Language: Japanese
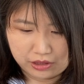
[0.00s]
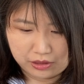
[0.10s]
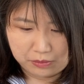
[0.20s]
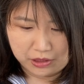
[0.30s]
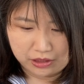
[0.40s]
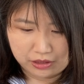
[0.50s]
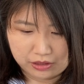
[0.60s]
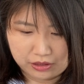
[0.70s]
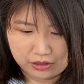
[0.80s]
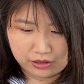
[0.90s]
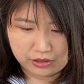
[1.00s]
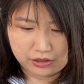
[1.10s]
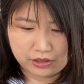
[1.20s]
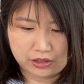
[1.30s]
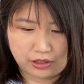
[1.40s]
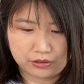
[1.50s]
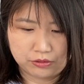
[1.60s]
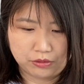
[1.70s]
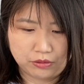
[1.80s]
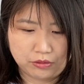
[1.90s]
ジミンちゃ
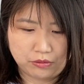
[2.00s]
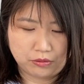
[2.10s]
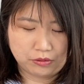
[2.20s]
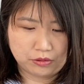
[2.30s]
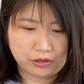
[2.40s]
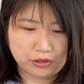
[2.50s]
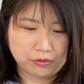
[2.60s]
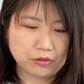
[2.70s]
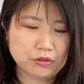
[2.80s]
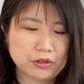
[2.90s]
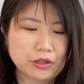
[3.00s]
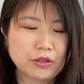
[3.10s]
んの踊りの